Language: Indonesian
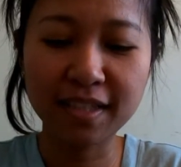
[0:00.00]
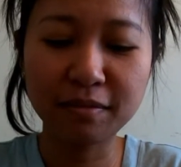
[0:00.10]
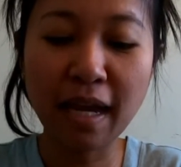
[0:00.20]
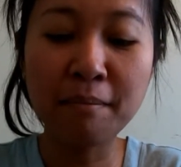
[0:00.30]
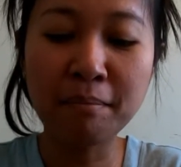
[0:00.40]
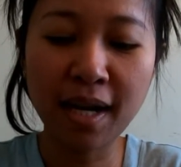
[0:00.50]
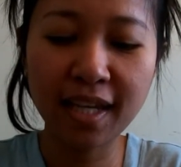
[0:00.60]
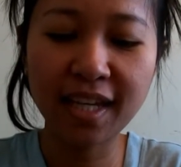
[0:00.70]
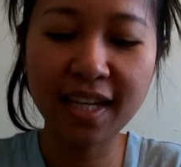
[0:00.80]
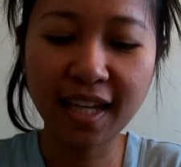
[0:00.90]
nyambal
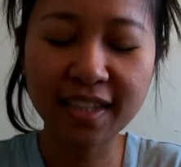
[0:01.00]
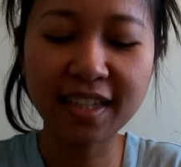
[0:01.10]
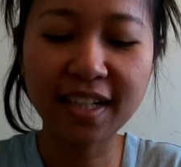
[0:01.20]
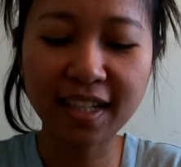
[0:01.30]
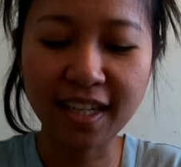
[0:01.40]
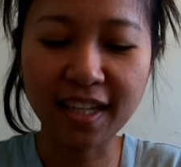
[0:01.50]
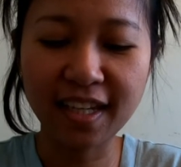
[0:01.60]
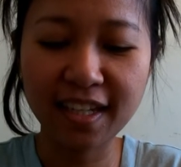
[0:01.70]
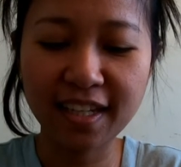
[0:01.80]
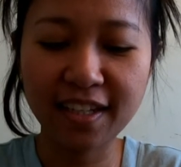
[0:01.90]
ikan teri
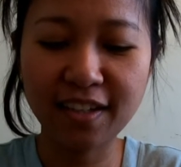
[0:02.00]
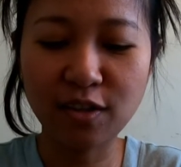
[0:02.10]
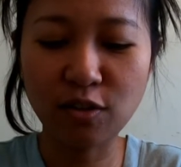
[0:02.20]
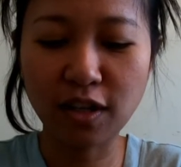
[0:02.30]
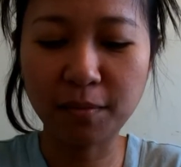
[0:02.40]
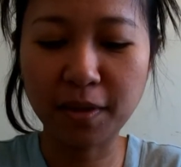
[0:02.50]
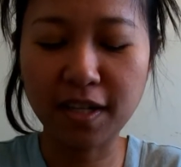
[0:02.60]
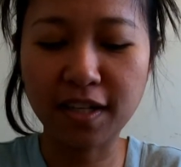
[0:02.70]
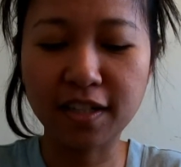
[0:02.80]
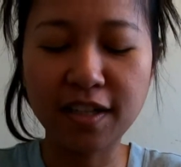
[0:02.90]
ya orang
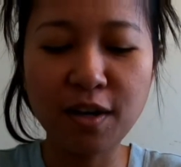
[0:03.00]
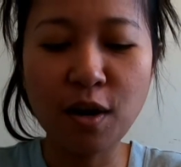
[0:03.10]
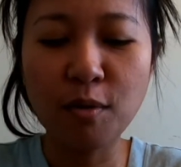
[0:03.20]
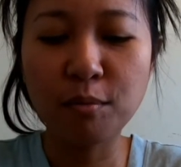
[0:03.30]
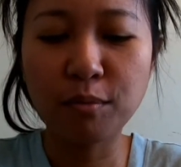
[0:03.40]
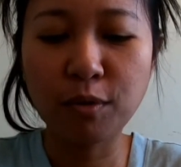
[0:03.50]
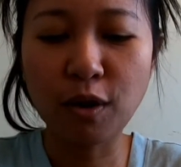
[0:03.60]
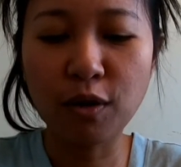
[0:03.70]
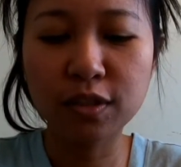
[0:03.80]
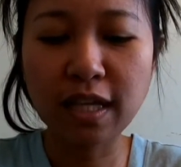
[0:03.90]
Medan
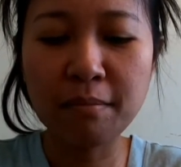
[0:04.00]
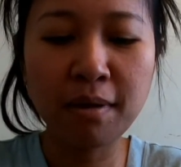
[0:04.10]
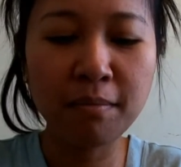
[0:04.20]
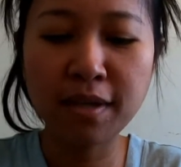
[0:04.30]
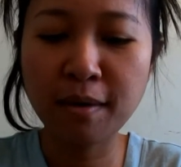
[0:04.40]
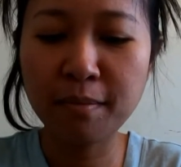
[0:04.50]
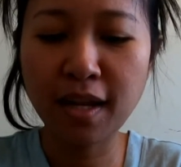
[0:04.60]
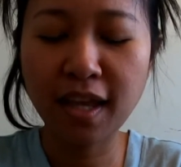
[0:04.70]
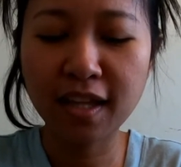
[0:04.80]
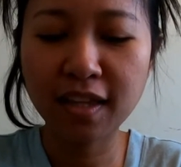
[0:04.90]
kalau sambal menyambal
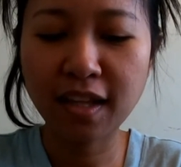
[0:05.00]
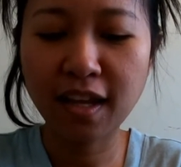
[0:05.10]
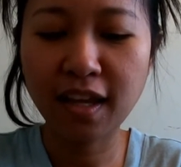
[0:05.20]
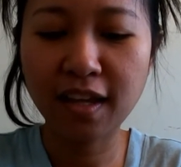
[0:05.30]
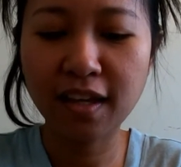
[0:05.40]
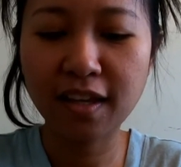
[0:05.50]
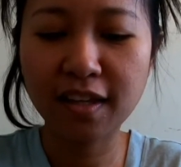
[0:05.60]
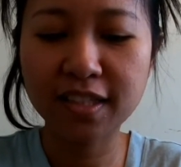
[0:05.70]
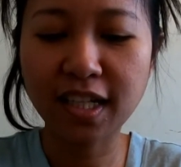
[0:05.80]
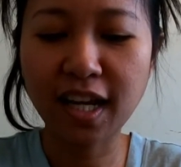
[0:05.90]
ikan teri
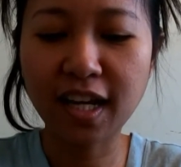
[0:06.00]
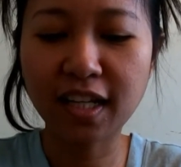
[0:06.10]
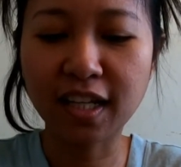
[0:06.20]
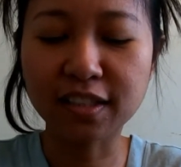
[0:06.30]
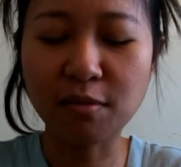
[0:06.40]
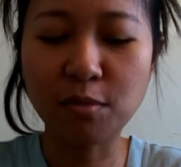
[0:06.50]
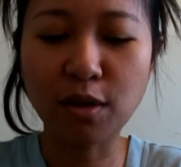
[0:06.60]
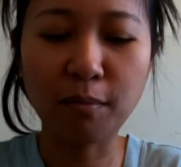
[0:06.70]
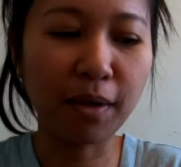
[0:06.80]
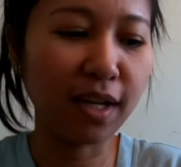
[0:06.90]
serahkanlah sama
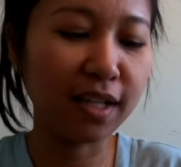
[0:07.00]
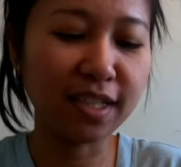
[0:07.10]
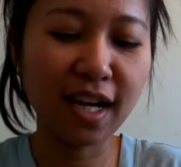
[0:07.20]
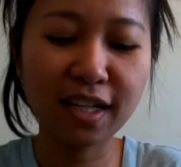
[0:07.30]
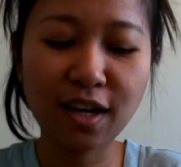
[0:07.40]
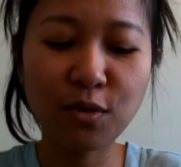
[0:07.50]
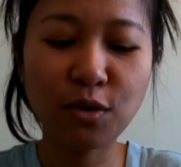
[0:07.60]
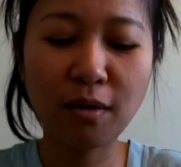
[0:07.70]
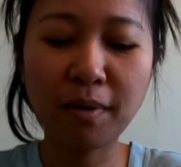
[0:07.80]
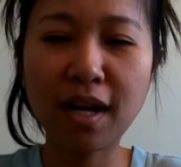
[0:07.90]
orang Medan jangan ngaku
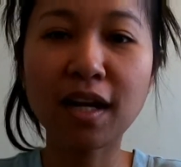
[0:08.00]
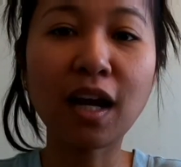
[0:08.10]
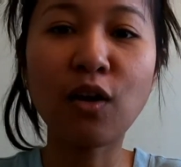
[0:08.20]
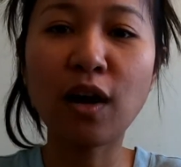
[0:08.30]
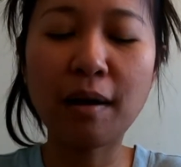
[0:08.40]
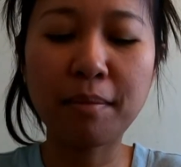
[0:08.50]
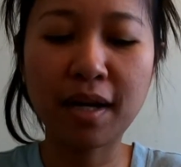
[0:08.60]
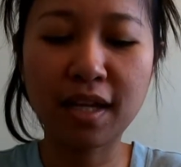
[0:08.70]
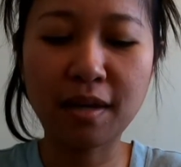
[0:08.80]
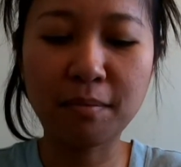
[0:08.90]
orang Medan kalau nggak
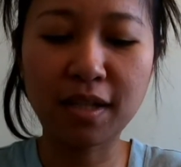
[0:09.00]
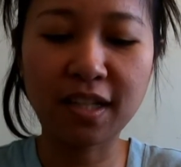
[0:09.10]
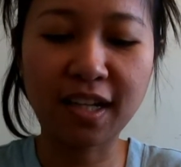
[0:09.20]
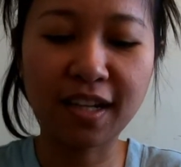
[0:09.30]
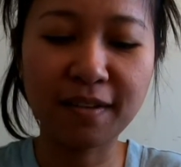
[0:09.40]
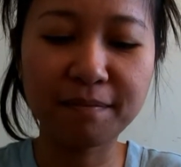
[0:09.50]
pandai nyambal teri